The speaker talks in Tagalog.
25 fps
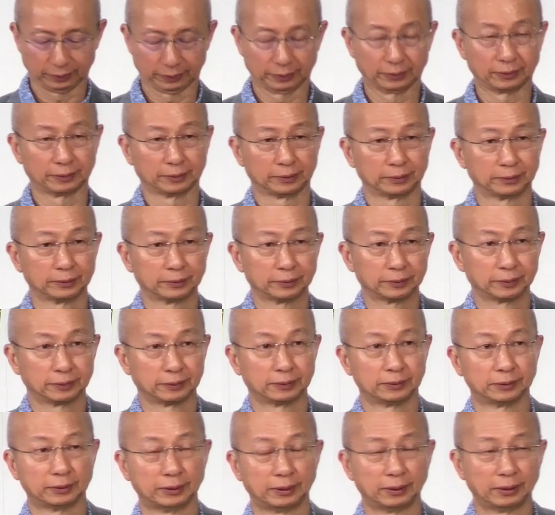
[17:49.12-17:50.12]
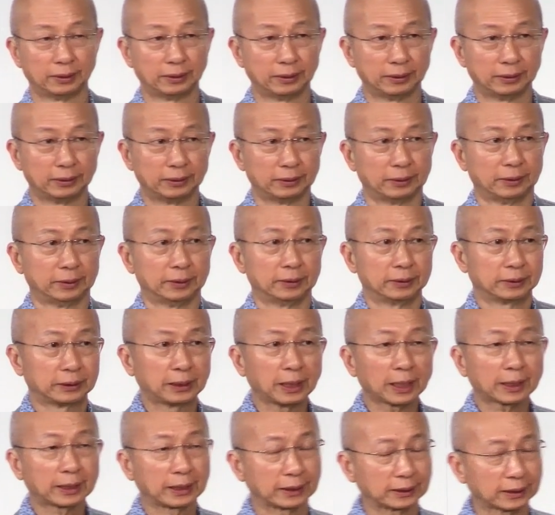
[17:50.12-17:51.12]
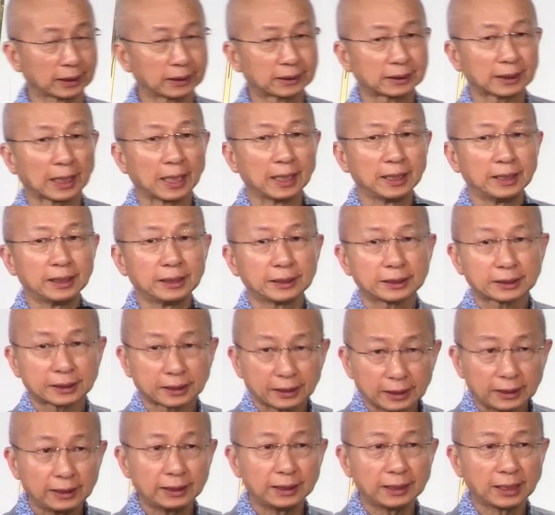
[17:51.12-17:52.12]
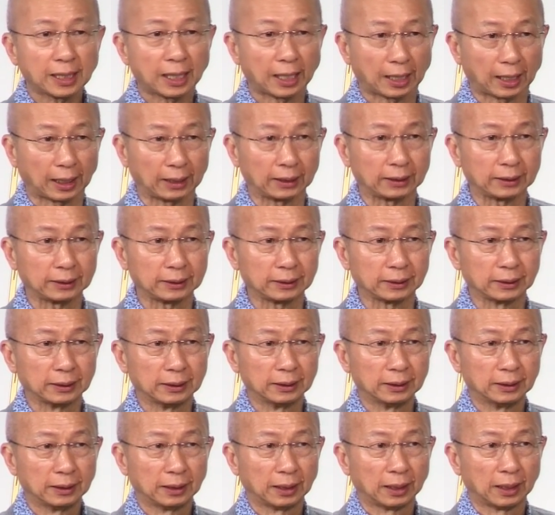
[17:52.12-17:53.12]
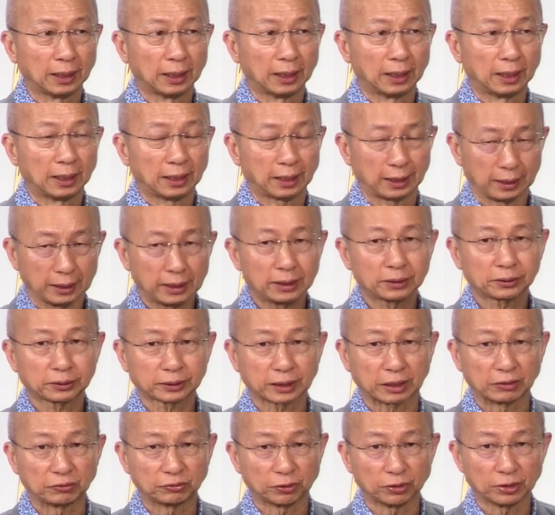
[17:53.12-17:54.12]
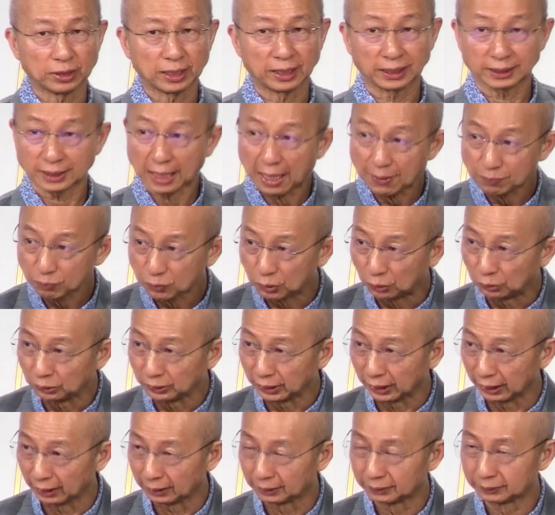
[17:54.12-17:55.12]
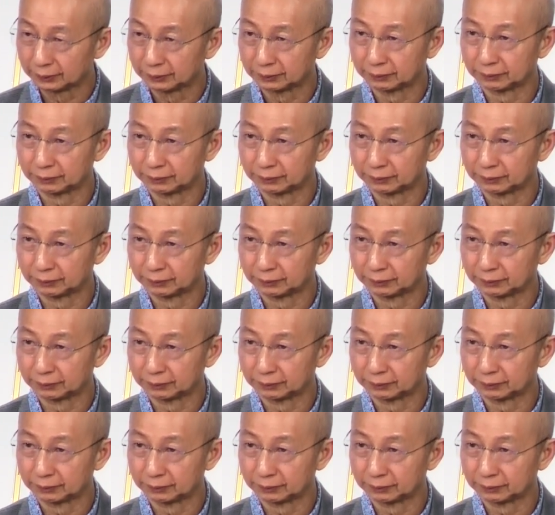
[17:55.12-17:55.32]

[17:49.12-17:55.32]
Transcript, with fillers: So hindi ginawa ito ni Elizar na pare, kundi ang mga tao. Ngunit si Elizar ay nakatingin lamang.